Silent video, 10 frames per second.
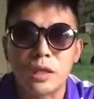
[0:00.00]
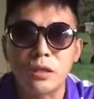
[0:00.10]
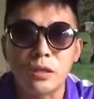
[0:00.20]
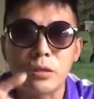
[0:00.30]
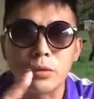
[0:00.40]
政
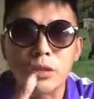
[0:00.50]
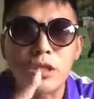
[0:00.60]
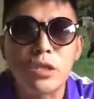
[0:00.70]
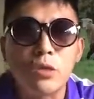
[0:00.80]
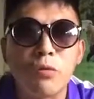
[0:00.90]
治斗争
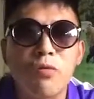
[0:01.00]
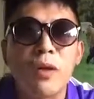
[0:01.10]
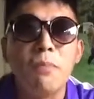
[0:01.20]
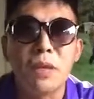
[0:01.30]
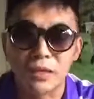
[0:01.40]
是一种
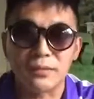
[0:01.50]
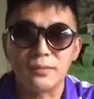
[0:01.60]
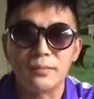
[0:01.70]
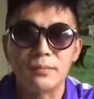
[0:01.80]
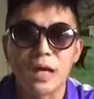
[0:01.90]
文明
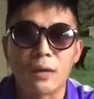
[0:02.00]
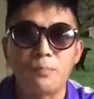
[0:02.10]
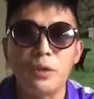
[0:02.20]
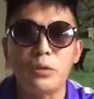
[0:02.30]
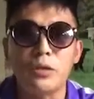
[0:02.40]
啊，
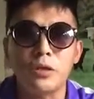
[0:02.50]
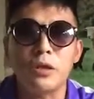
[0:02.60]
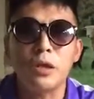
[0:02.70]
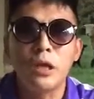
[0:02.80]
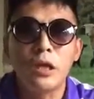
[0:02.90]
必须
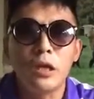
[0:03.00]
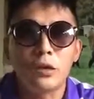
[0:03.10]
是。